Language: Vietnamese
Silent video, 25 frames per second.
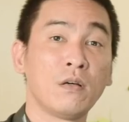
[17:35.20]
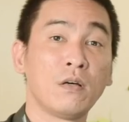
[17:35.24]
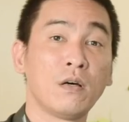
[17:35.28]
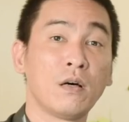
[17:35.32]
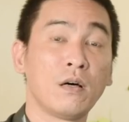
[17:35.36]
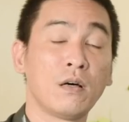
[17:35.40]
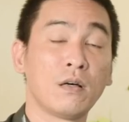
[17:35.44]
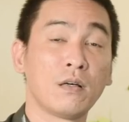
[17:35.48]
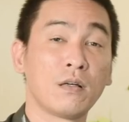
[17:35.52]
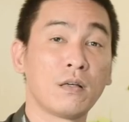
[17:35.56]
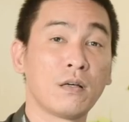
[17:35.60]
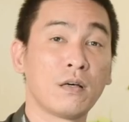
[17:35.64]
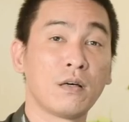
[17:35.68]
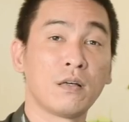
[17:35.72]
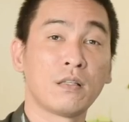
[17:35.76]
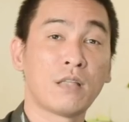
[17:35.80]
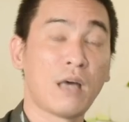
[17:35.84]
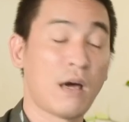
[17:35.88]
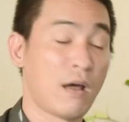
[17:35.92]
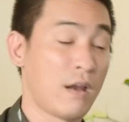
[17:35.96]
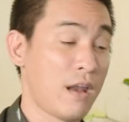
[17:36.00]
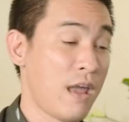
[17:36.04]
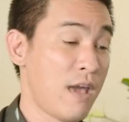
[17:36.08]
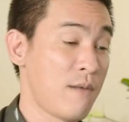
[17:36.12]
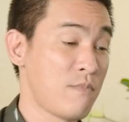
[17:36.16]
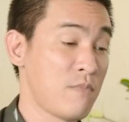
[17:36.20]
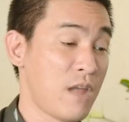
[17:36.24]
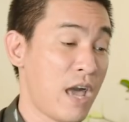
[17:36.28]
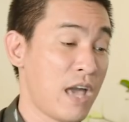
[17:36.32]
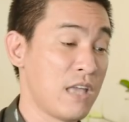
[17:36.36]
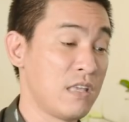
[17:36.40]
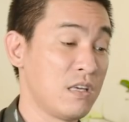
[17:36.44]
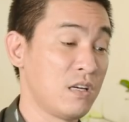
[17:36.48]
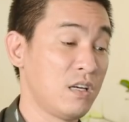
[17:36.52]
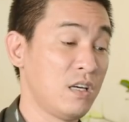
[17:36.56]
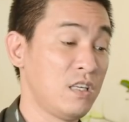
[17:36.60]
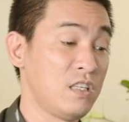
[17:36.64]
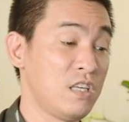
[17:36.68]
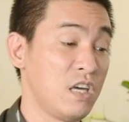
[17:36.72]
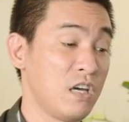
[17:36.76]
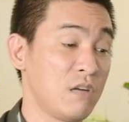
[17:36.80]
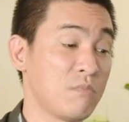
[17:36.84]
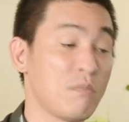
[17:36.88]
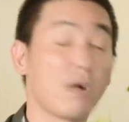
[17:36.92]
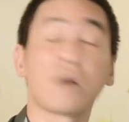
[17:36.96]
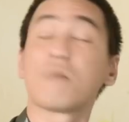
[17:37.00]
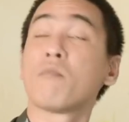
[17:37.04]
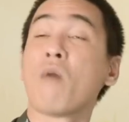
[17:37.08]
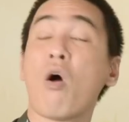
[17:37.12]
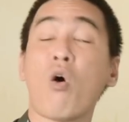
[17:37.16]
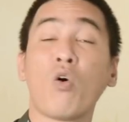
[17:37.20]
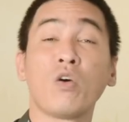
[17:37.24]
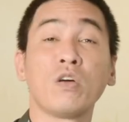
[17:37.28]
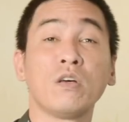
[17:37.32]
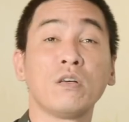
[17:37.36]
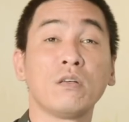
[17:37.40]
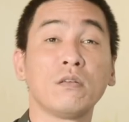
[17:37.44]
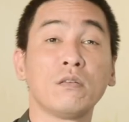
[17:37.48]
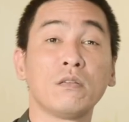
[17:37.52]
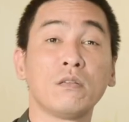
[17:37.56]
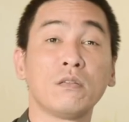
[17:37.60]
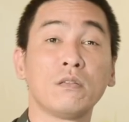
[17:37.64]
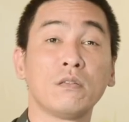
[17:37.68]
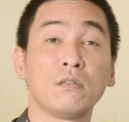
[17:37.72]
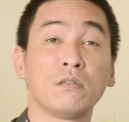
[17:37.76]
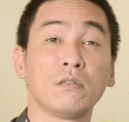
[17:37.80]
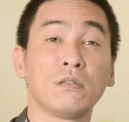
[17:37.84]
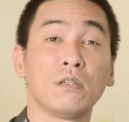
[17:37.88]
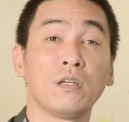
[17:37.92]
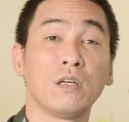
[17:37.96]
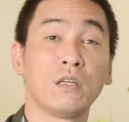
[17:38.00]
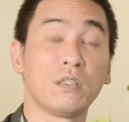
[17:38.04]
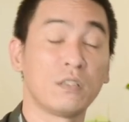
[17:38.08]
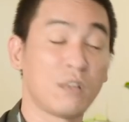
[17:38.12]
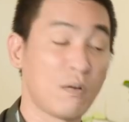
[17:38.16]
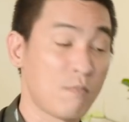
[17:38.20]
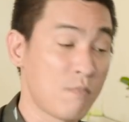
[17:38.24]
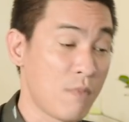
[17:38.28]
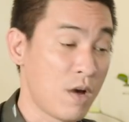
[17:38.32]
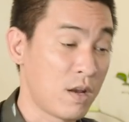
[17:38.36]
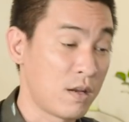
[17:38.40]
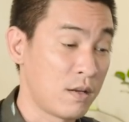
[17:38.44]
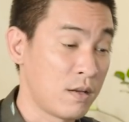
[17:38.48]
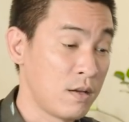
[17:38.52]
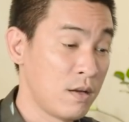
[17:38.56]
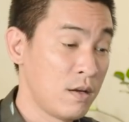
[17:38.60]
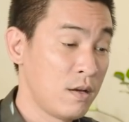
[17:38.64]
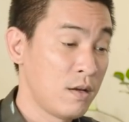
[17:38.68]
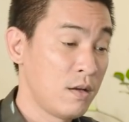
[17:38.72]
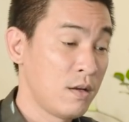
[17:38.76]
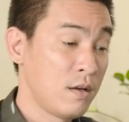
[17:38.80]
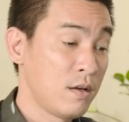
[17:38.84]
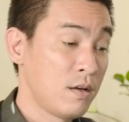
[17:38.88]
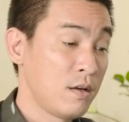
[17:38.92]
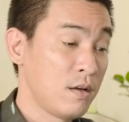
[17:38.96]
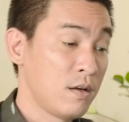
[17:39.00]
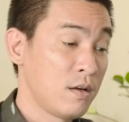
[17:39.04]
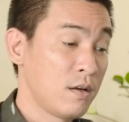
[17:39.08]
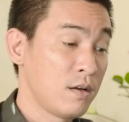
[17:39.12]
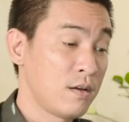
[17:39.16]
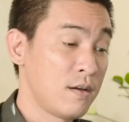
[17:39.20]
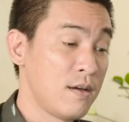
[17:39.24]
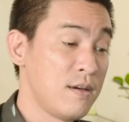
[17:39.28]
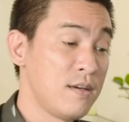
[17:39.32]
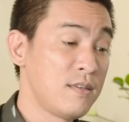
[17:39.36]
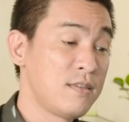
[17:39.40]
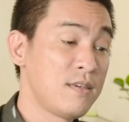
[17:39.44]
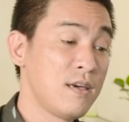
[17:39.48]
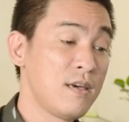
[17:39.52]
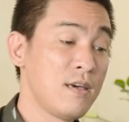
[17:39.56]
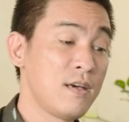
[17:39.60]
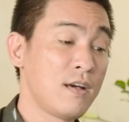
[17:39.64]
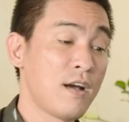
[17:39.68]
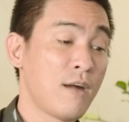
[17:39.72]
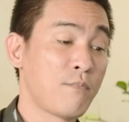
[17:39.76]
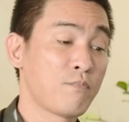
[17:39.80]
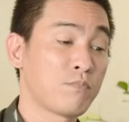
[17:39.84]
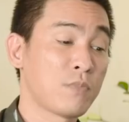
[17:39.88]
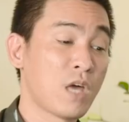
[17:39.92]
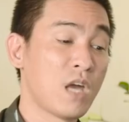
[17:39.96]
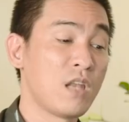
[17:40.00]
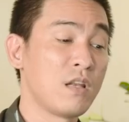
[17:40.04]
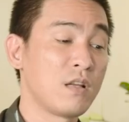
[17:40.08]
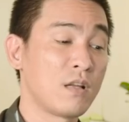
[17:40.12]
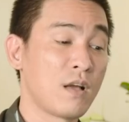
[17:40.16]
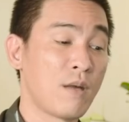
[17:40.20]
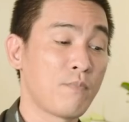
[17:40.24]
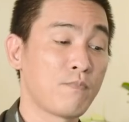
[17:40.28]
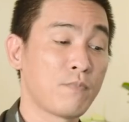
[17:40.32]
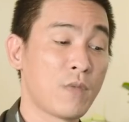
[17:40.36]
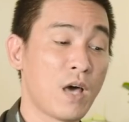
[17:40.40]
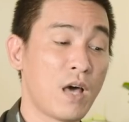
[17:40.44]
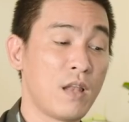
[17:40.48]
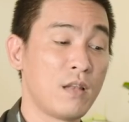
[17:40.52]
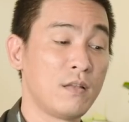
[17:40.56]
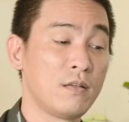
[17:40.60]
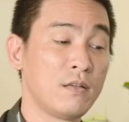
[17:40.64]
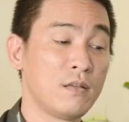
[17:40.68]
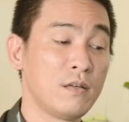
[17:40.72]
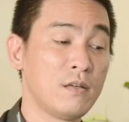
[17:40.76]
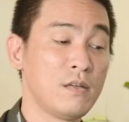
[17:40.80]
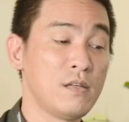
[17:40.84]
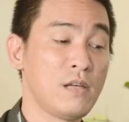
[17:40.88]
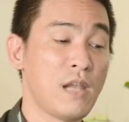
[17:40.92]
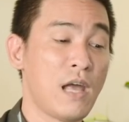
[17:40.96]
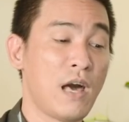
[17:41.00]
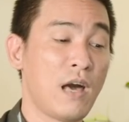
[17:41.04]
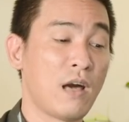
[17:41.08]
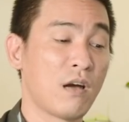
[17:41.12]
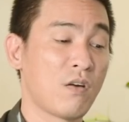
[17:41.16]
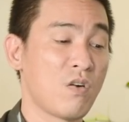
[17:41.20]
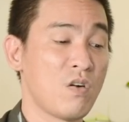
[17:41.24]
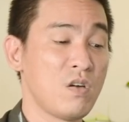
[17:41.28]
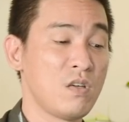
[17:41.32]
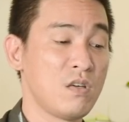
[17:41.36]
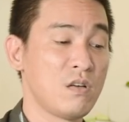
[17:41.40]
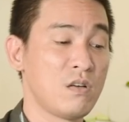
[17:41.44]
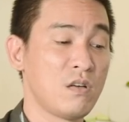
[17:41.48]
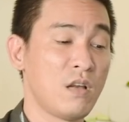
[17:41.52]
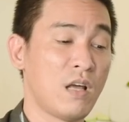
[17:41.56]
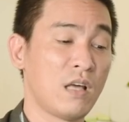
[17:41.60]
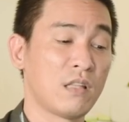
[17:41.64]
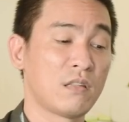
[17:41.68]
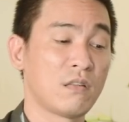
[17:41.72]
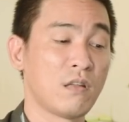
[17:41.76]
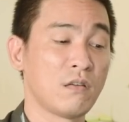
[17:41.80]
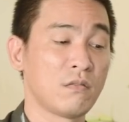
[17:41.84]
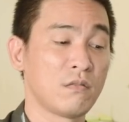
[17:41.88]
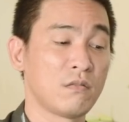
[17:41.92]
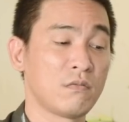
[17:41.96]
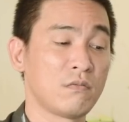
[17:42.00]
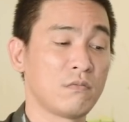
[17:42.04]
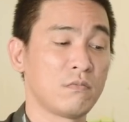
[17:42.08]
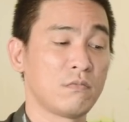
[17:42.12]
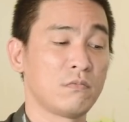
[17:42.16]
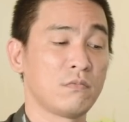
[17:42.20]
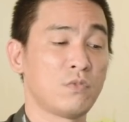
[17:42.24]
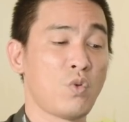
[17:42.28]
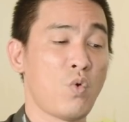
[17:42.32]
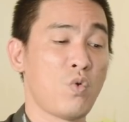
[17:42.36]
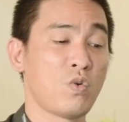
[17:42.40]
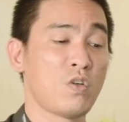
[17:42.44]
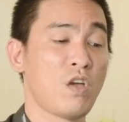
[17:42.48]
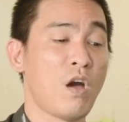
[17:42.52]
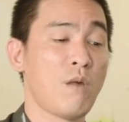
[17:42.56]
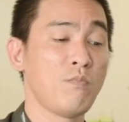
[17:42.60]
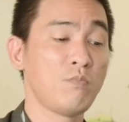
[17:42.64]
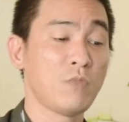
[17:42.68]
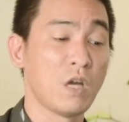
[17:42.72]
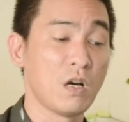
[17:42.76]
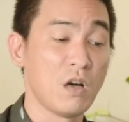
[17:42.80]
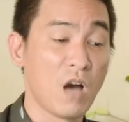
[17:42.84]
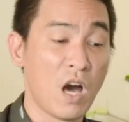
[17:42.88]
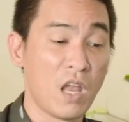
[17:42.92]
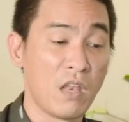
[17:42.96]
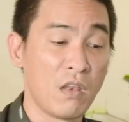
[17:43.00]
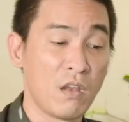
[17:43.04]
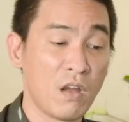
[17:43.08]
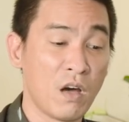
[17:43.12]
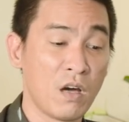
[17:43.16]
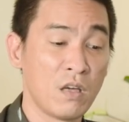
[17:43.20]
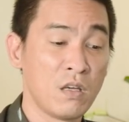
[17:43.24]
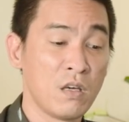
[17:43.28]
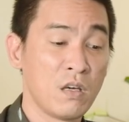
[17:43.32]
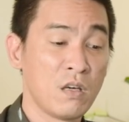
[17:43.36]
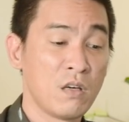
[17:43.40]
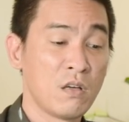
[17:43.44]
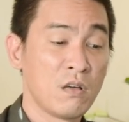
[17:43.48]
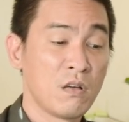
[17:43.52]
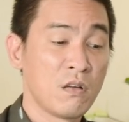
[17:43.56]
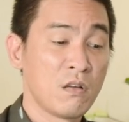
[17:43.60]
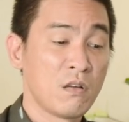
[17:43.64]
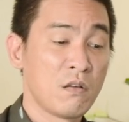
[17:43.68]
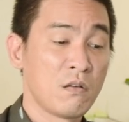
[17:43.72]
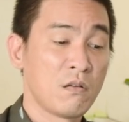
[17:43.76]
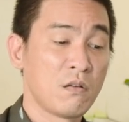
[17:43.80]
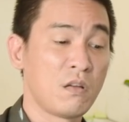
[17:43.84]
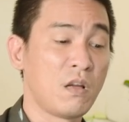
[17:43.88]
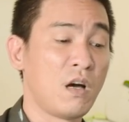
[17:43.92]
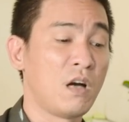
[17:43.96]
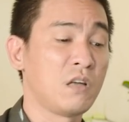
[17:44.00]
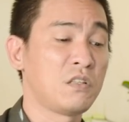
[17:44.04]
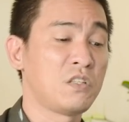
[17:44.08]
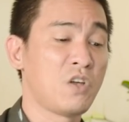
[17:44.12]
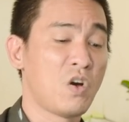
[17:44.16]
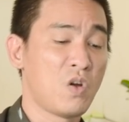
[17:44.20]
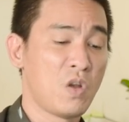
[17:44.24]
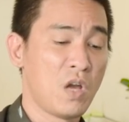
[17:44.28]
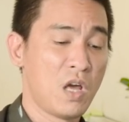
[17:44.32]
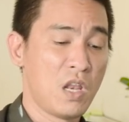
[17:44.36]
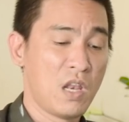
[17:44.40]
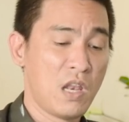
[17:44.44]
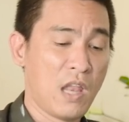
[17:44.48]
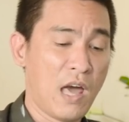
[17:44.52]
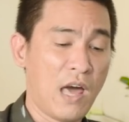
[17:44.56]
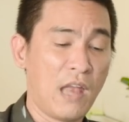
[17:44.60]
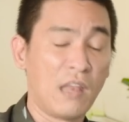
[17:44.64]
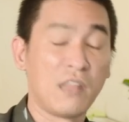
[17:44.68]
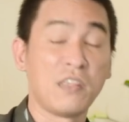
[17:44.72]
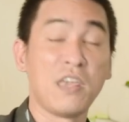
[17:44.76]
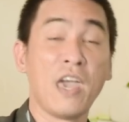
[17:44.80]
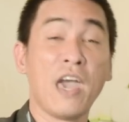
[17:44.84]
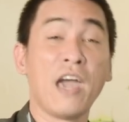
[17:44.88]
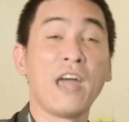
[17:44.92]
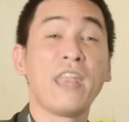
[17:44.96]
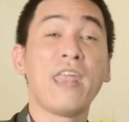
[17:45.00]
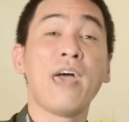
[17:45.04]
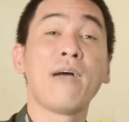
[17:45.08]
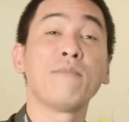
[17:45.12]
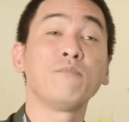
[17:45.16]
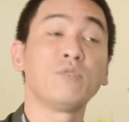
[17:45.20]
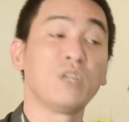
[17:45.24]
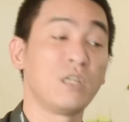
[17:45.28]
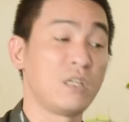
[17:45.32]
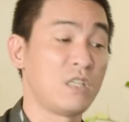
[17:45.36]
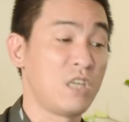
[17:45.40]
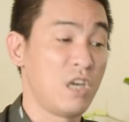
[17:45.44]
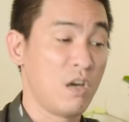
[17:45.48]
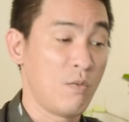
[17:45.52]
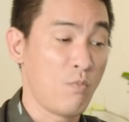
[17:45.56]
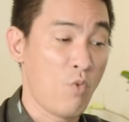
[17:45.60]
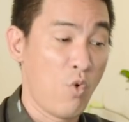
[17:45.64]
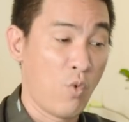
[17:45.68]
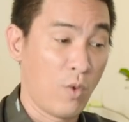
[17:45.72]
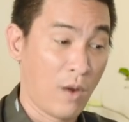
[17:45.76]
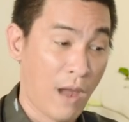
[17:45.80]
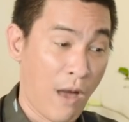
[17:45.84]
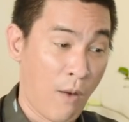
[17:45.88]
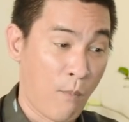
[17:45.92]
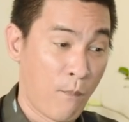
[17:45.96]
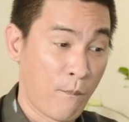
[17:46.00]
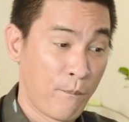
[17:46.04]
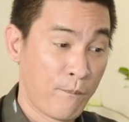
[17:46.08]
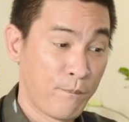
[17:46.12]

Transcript: à, thật đem lại những cái chuyện bực bội à, trong mình địa chi gặp thình gặp thình nữa là coi như là tự, thuộc nhóm tự hình rồi là cho nên là dễ đem sự chuyện buồn lòng